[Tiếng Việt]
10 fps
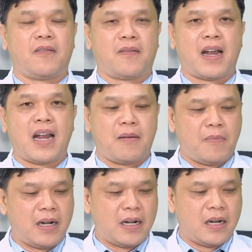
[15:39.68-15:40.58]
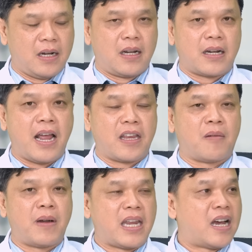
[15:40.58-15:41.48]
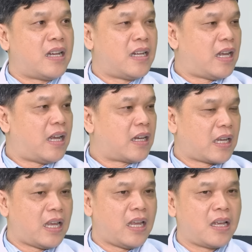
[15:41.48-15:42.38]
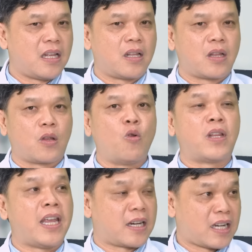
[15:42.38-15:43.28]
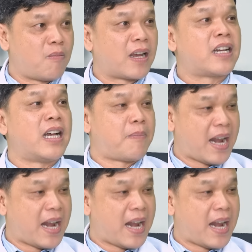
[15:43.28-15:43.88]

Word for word: và mình để cho bệnh nhân cái thua thiệt trong cái trường hợp